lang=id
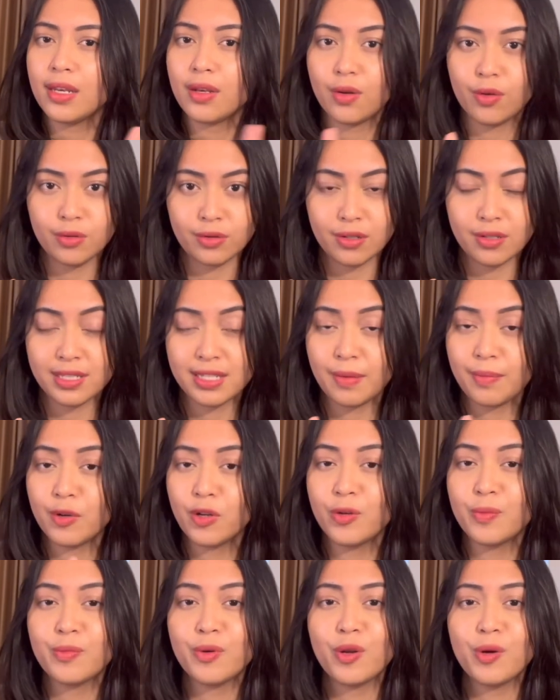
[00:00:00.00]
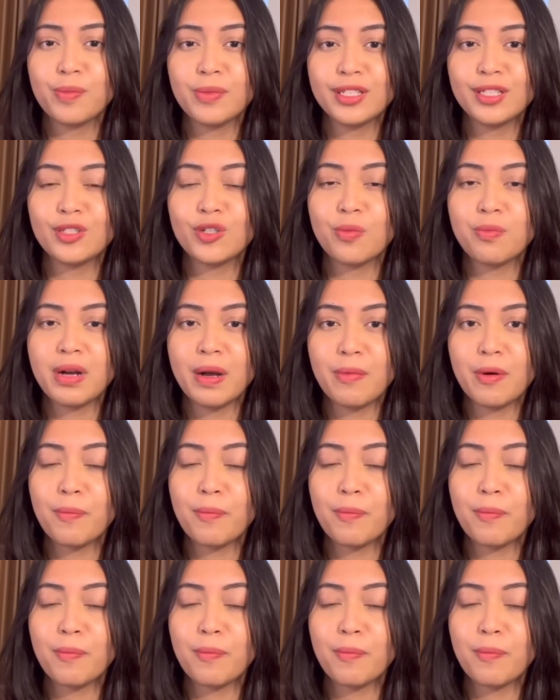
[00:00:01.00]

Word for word: no sebelum lo mencoba